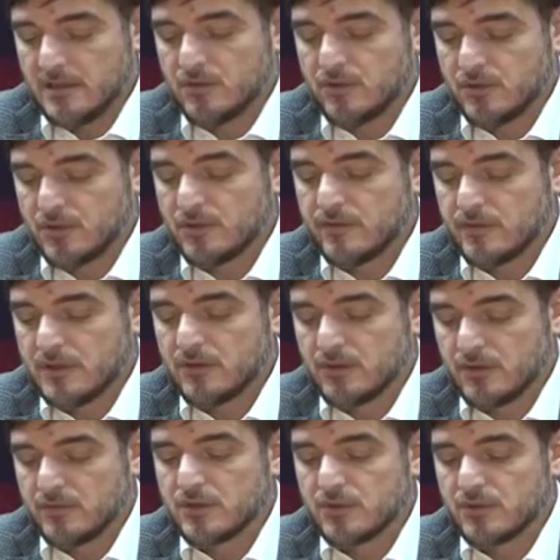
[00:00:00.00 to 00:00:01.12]
о том, что он в
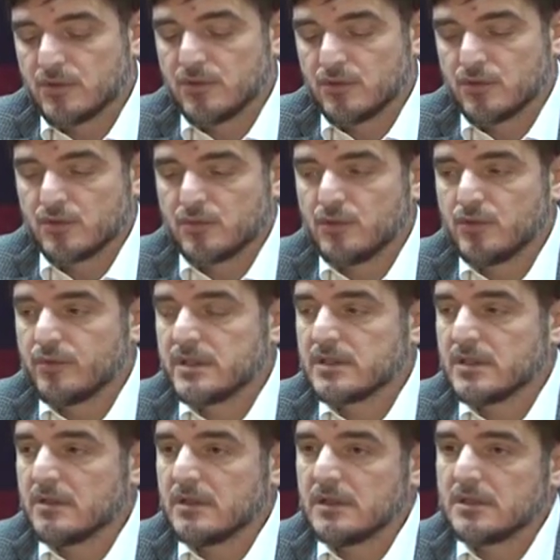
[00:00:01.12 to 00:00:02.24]
следующем сезоне тоже будет
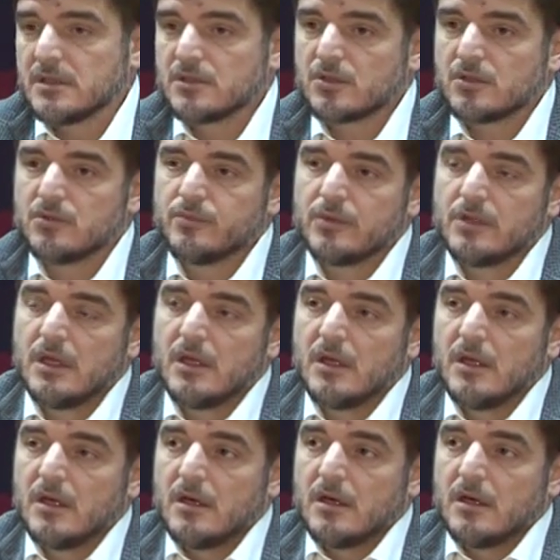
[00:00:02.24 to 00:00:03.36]
представлять наш клуб.
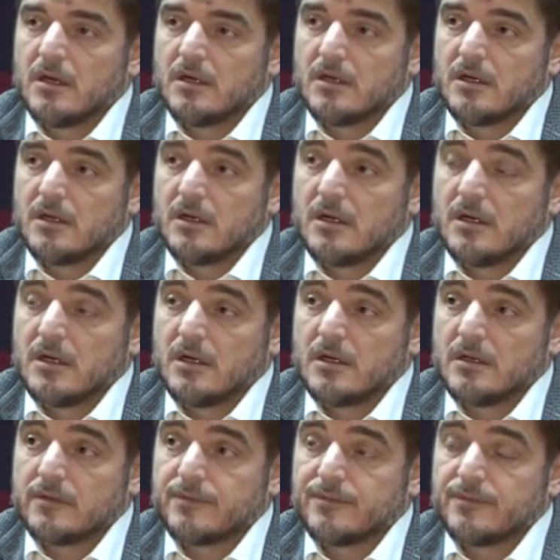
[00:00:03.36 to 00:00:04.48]

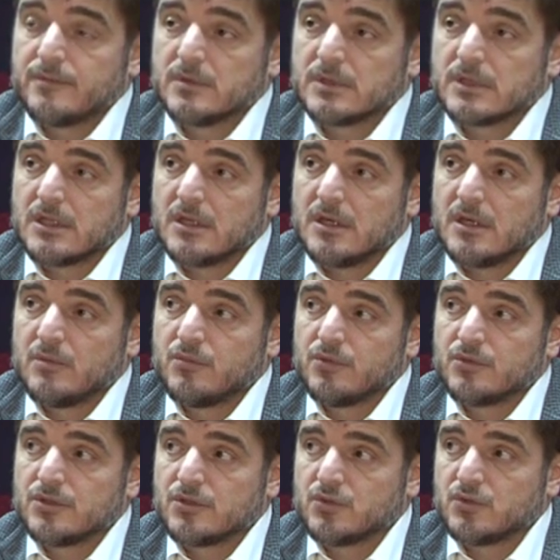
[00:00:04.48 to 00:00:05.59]
А кем
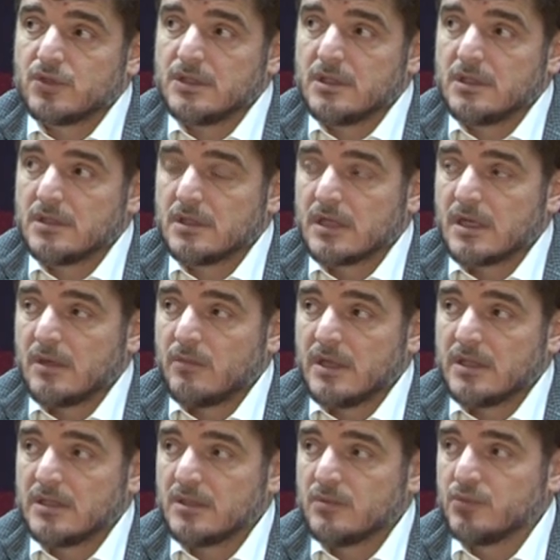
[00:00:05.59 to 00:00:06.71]
будет усилена
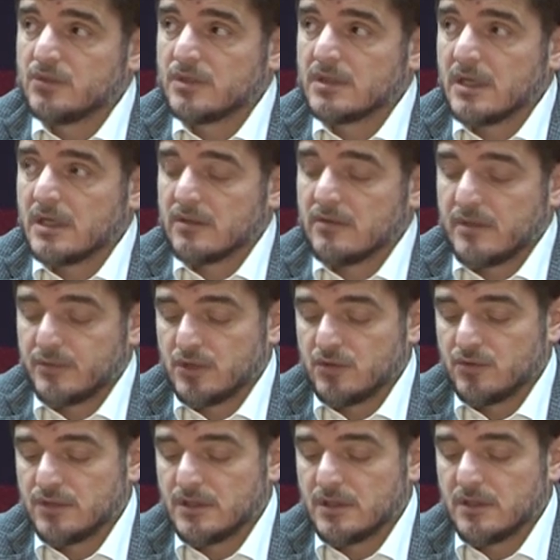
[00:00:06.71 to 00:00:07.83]
команда и будет ли она вообще
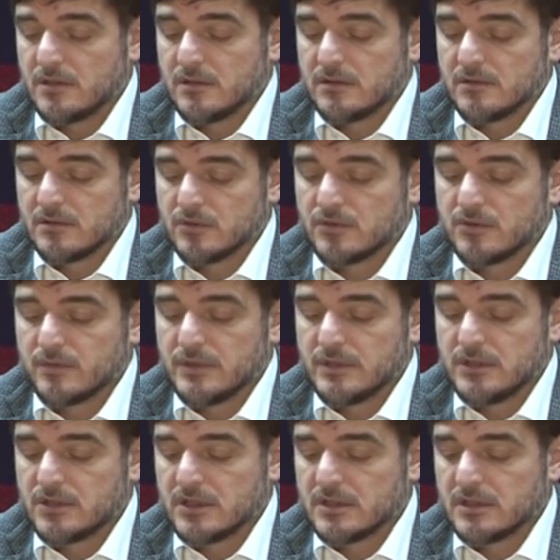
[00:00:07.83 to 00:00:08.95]
усилена. То есть мы
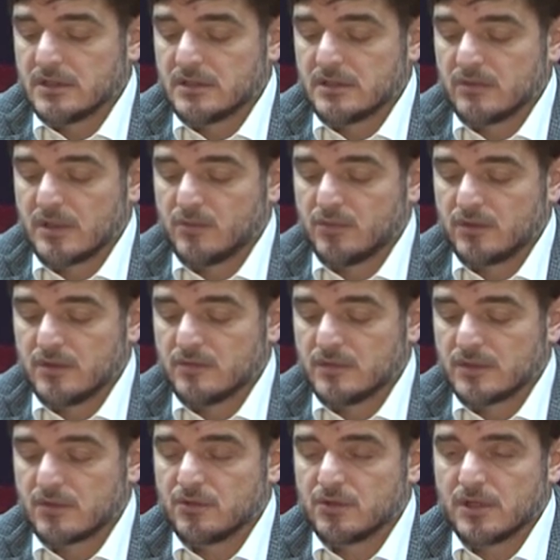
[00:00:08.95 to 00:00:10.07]
сейчас над этим работаем, мы
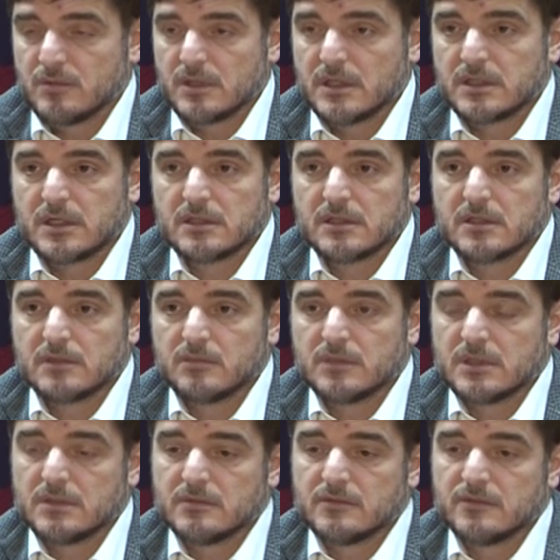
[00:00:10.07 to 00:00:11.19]
заключаем контракты,
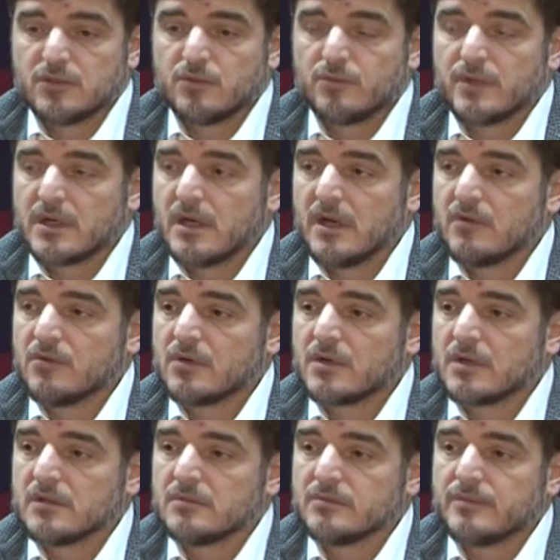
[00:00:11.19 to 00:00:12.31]
мы ведем
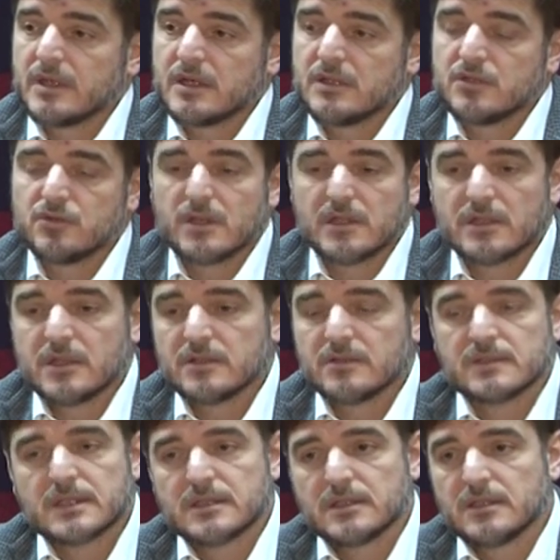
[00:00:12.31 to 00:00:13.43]
переговоры, пока ничего
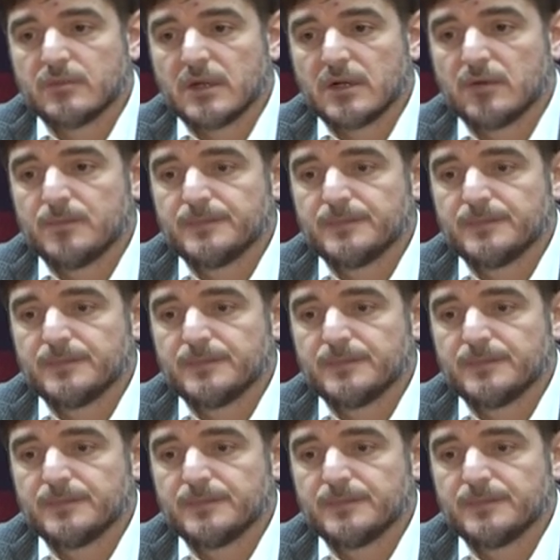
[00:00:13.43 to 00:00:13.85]
конкретного сказать не могу.